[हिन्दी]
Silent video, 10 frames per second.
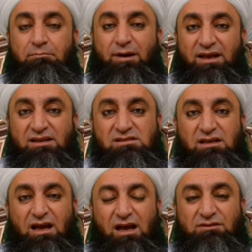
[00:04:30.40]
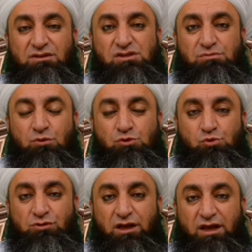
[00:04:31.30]
बाईस अहादीस
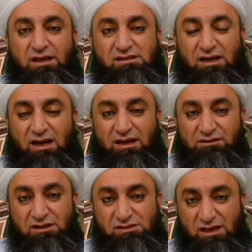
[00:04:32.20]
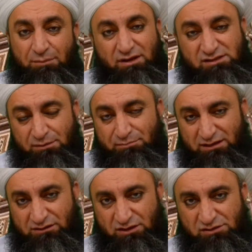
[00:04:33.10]
मौजूद है इस अहादीस से हम
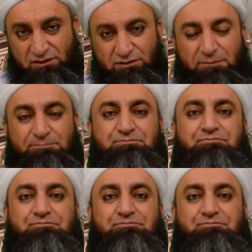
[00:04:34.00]
इस्तेमाल कर सकते हैं